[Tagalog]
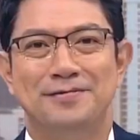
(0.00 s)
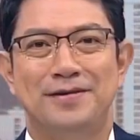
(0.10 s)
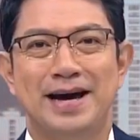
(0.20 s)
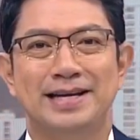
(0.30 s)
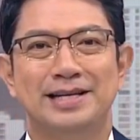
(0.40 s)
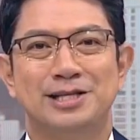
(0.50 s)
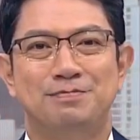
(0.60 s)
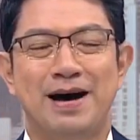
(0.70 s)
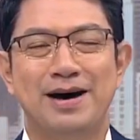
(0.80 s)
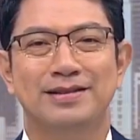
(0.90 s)
Finals
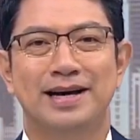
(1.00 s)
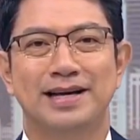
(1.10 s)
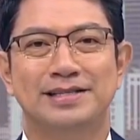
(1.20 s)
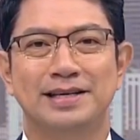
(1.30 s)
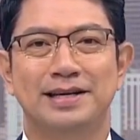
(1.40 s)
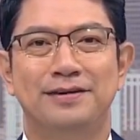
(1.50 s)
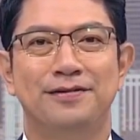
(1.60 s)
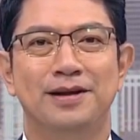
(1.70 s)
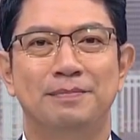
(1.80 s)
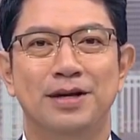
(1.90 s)
bound na si
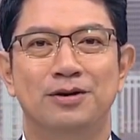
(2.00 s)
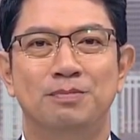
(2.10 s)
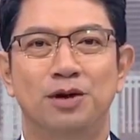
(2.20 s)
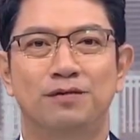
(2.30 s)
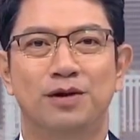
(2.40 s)
Filipino pole